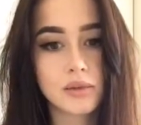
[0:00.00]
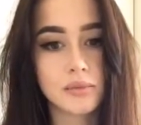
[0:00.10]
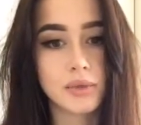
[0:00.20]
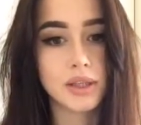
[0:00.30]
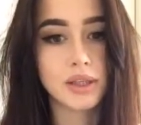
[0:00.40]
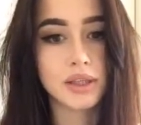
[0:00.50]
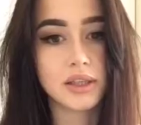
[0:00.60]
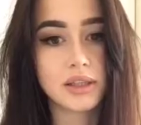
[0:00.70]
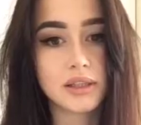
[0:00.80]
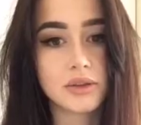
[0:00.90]

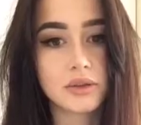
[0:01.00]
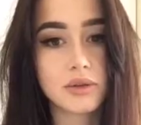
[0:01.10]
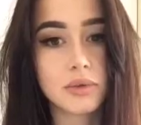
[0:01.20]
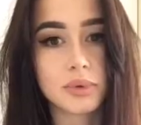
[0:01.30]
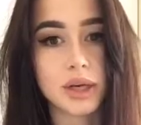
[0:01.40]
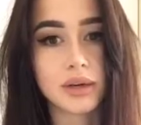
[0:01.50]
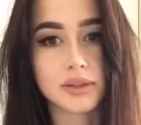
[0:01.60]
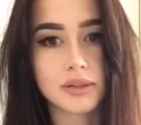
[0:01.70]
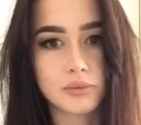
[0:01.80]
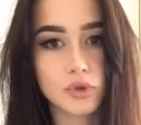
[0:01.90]
Мне ее лоб
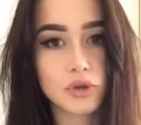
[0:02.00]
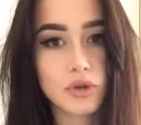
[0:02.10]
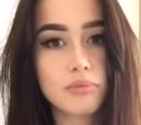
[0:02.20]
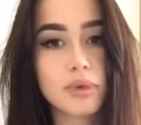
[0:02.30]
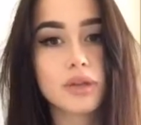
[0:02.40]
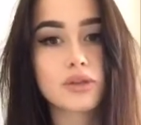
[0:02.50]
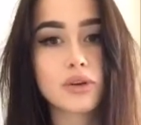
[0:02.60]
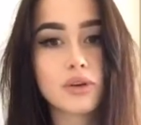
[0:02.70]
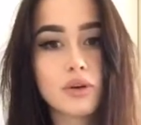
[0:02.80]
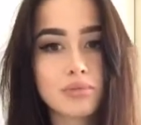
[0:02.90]
нравится. Мой лоб,
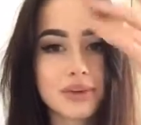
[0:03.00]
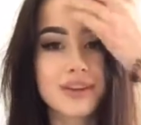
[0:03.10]
большой лоб.